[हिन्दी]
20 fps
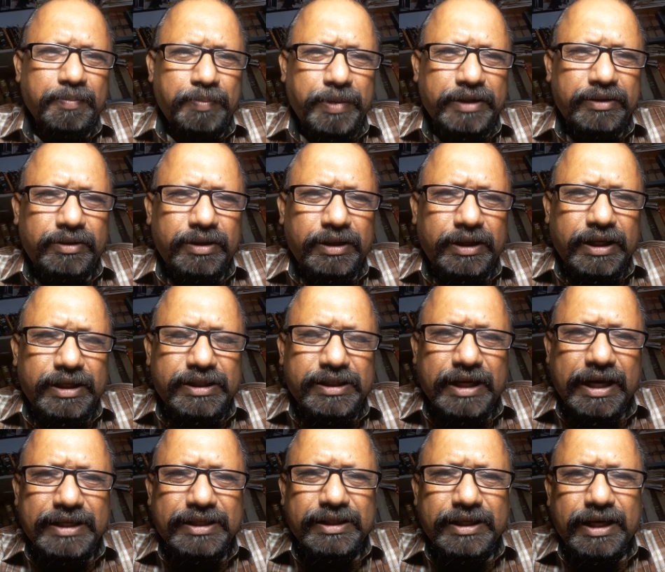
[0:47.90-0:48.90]
पत्र के
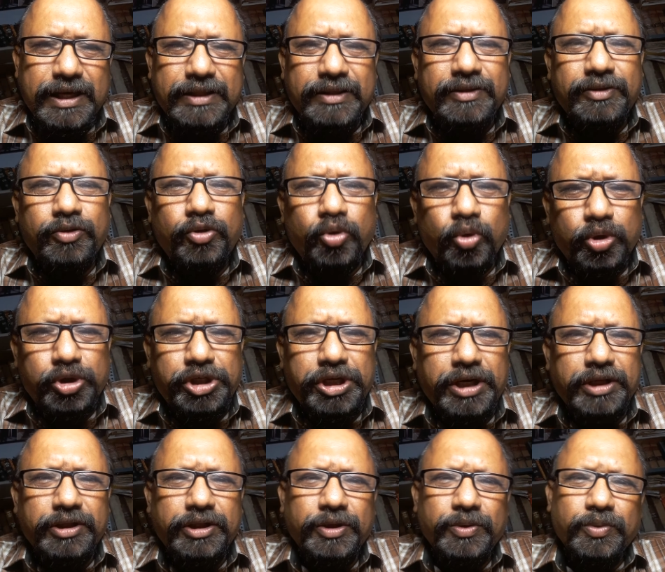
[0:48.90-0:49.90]
साथ साथ दो
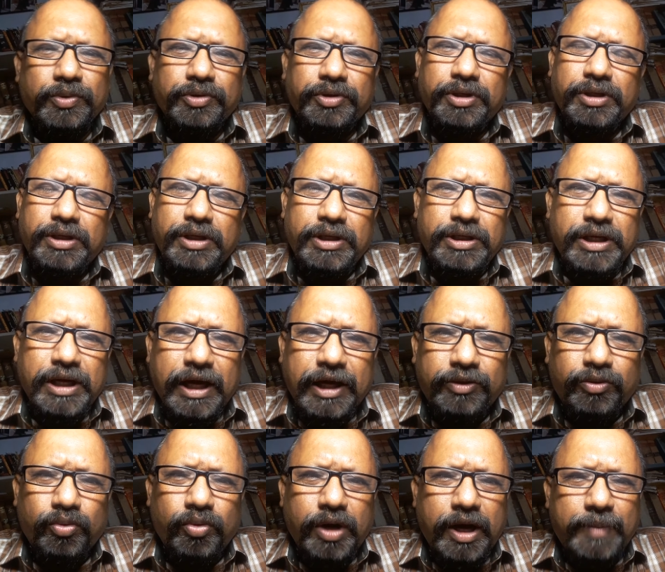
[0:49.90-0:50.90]
शर्तें होती हैं कि या
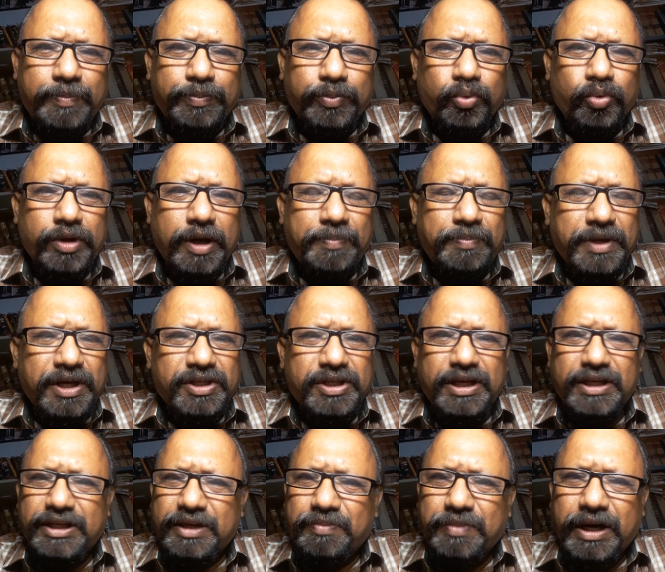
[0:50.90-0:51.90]
तो आप पूरा
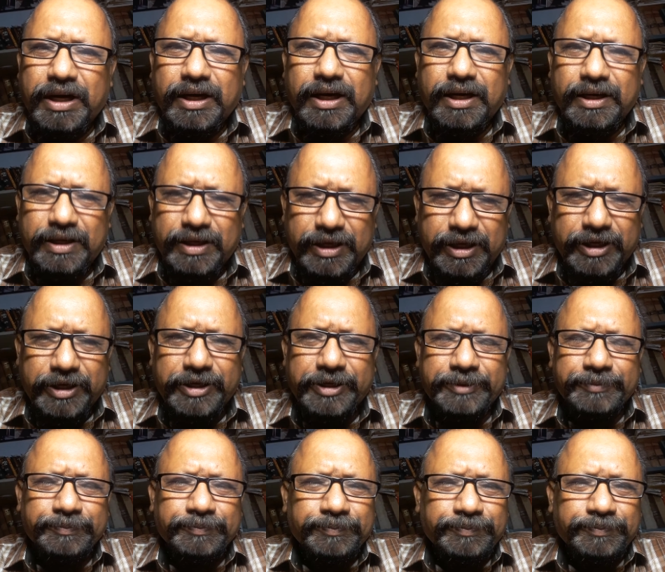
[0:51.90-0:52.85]
पैसा जमा करके